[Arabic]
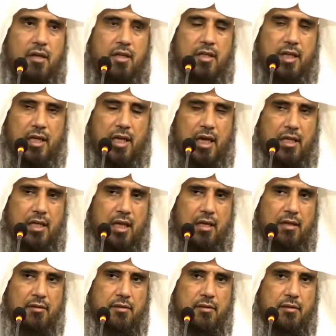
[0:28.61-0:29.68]
إذا كان
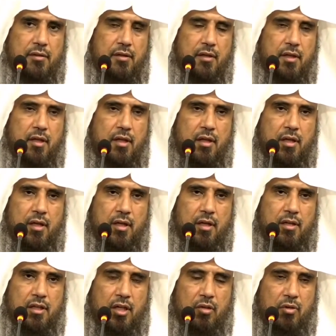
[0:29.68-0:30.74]

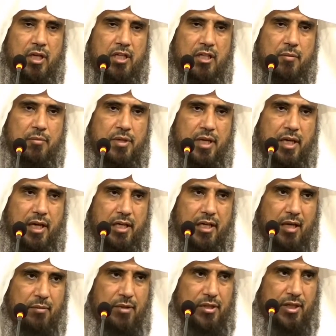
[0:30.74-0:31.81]
ينوي أن يبني عليها
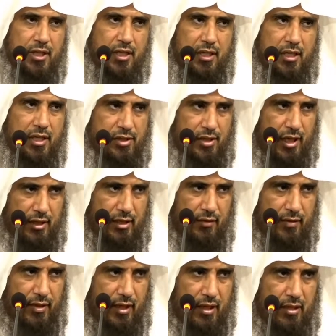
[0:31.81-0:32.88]
مسكنا لا زكاة
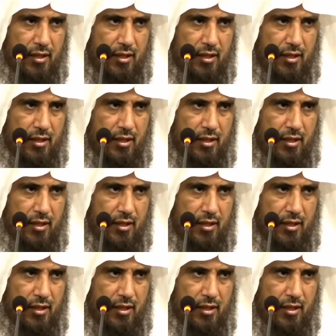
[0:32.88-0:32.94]
فيها